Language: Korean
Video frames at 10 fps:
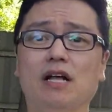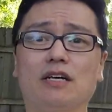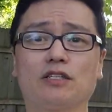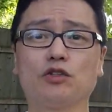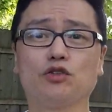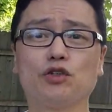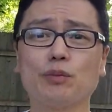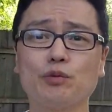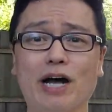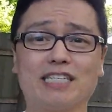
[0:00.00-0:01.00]
그래서
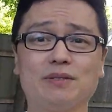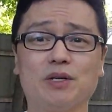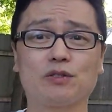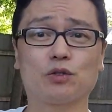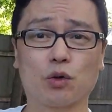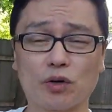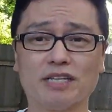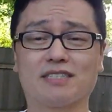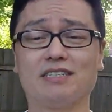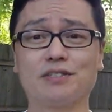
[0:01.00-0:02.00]
유럽도 아침에는
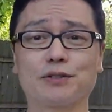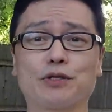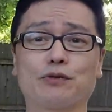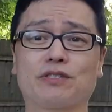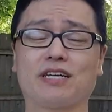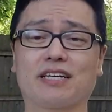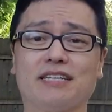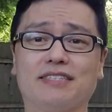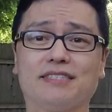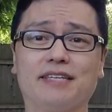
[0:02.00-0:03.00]
좋게 긍정적으로
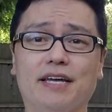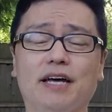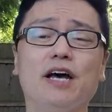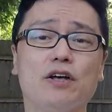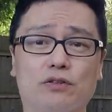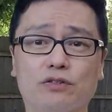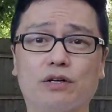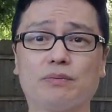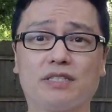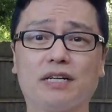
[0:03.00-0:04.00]
시작했는데,
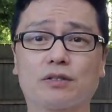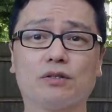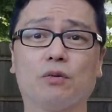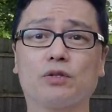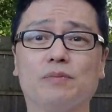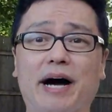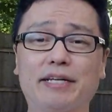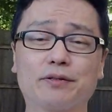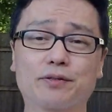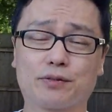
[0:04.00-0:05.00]
유럽 시장도 오늘
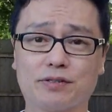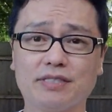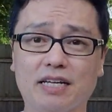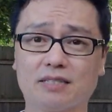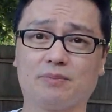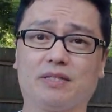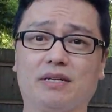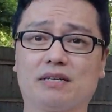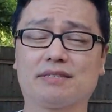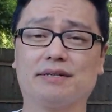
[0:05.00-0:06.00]
마이너스로 끝났습니다.
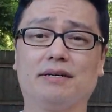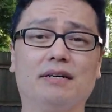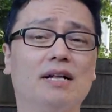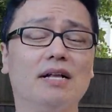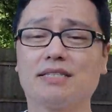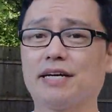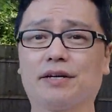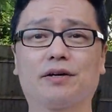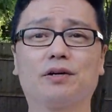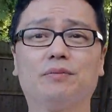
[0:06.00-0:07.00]
그래서 자,
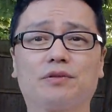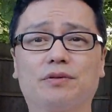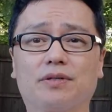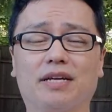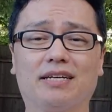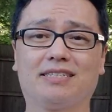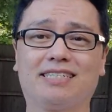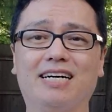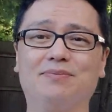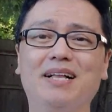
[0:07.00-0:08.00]
여러모로 예,
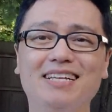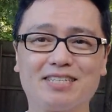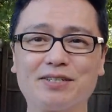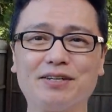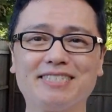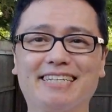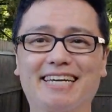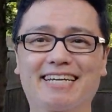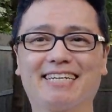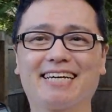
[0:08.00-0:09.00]
지금 증권
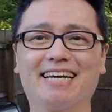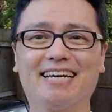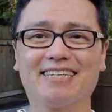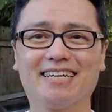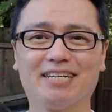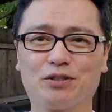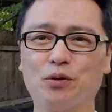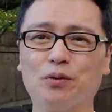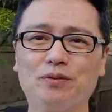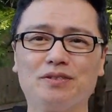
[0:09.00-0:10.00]
시장에 크게 예,
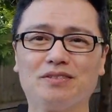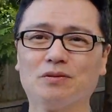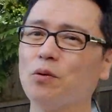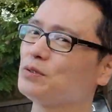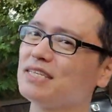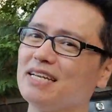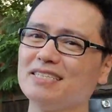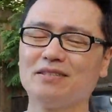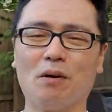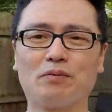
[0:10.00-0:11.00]
좋은
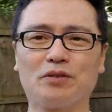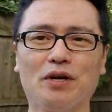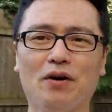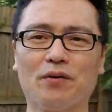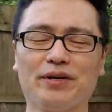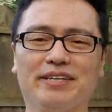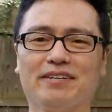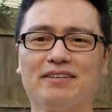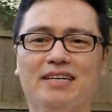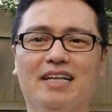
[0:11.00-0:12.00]
호재는 없고요.
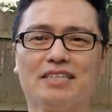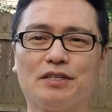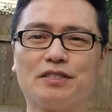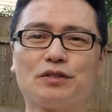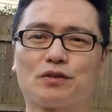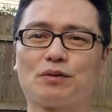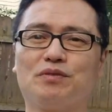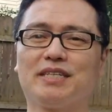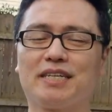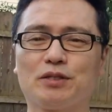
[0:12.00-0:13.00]
오히려 전체적으로
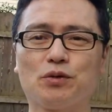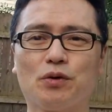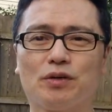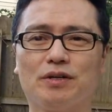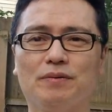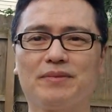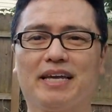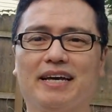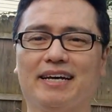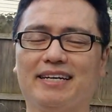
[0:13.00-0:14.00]
분위기가 조금
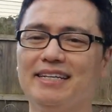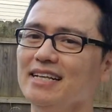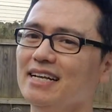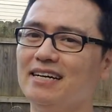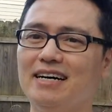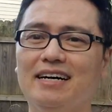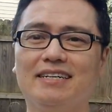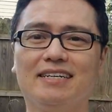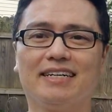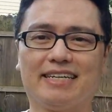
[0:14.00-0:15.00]
예, 어,
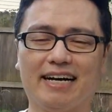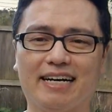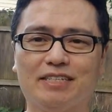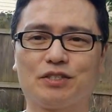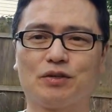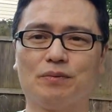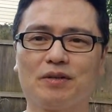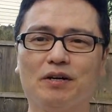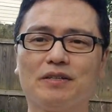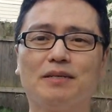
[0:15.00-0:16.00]
약간 좀
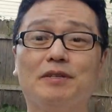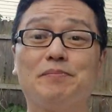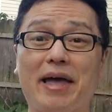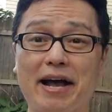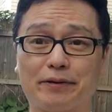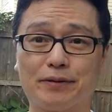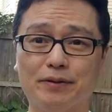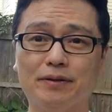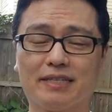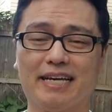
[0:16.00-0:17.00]
현금을
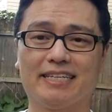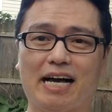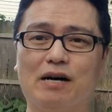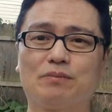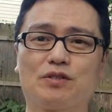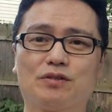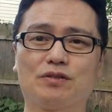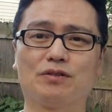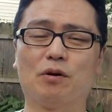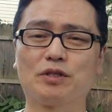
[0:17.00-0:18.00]
빼고 예 다음
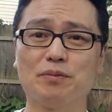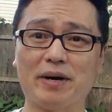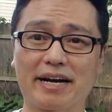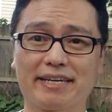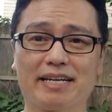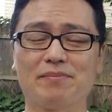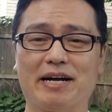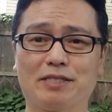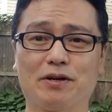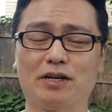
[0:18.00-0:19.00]
주 옵션 만기일에
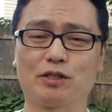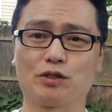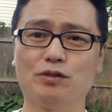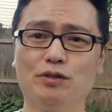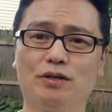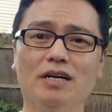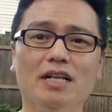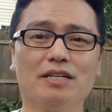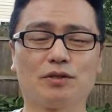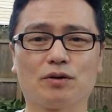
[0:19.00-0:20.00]
맞춰 가지고
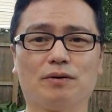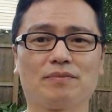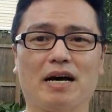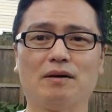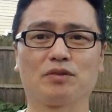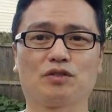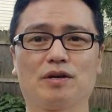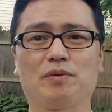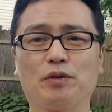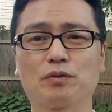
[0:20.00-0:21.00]
조금 다음 주에
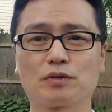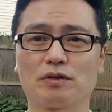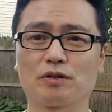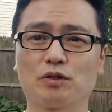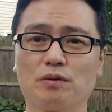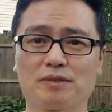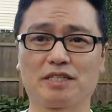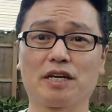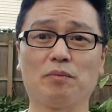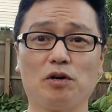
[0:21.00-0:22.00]
변동성을 좀
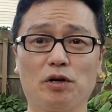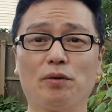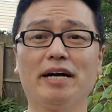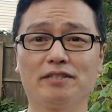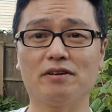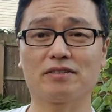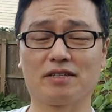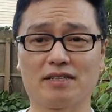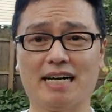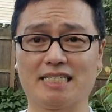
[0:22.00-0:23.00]
지켜보려고 하는
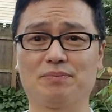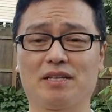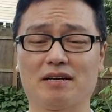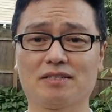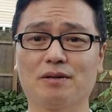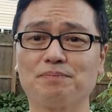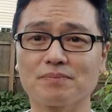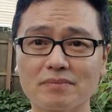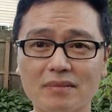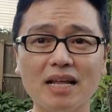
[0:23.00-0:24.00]
것들 같습니다 그래서
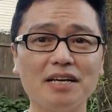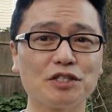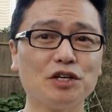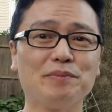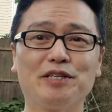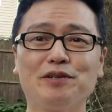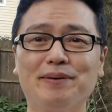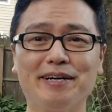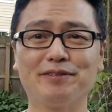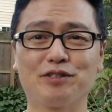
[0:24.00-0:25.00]
저희
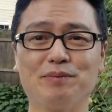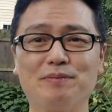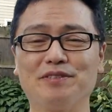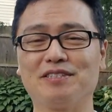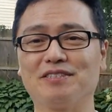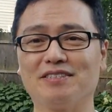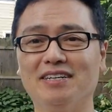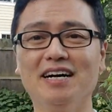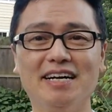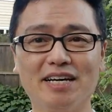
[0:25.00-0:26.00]
미트리마을 주민분들도
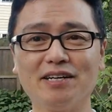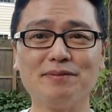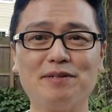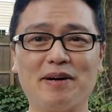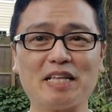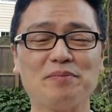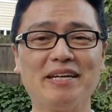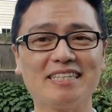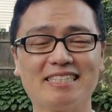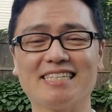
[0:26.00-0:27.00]
현금을 많이
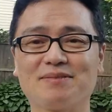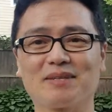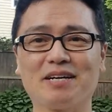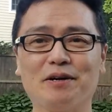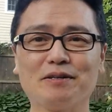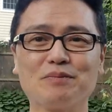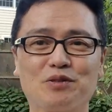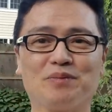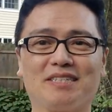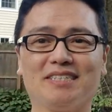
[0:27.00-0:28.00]
빼놨지 않습니까? 현금
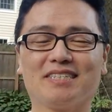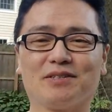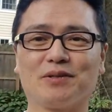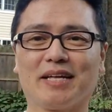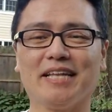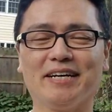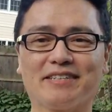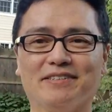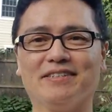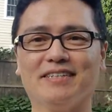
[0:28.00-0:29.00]
준비를 그동안
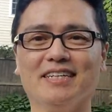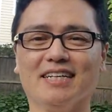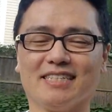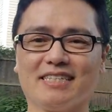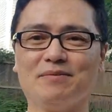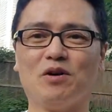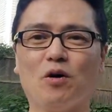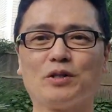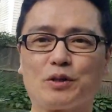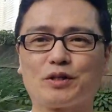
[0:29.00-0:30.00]
해놨고 제가 뭐
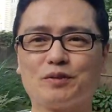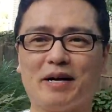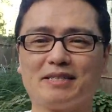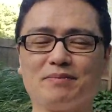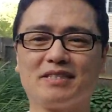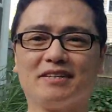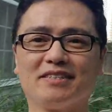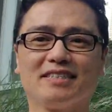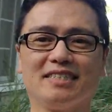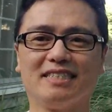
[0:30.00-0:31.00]
엊그저께도
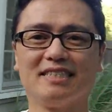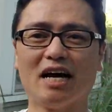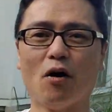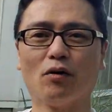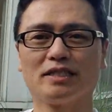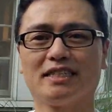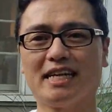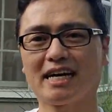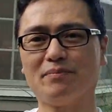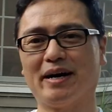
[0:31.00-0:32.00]
말씀드렸듯이 자 어제
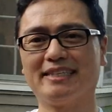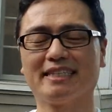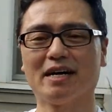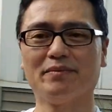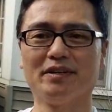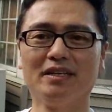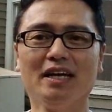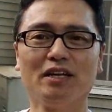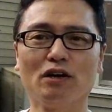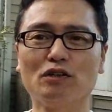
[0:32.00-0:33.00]
잠깐 반등하면
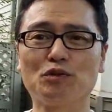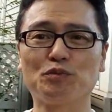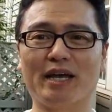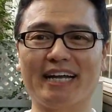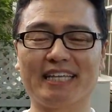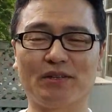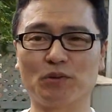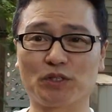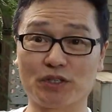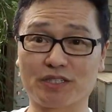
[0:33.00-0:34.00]
현금 준비 안
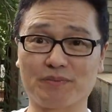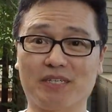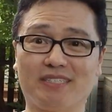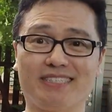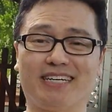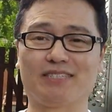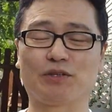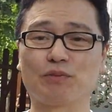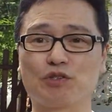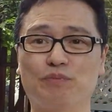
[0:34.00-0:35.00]
해놓으셨으면 자
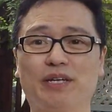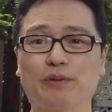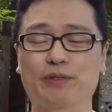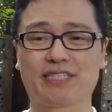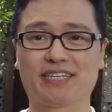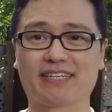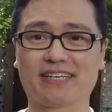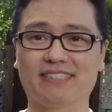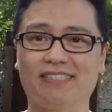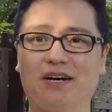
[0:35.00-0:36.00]
조금 준비해 놓으시라
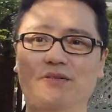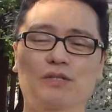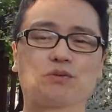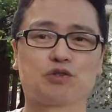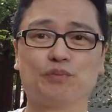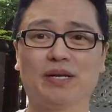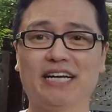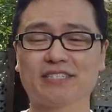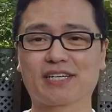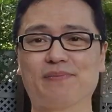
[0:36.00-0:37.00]
그랬는데 어제 좀
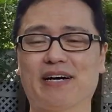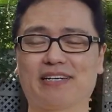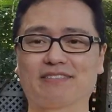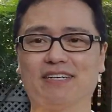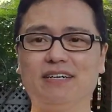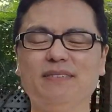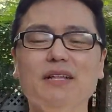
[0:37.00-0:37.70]
준비하셨길 바라고요.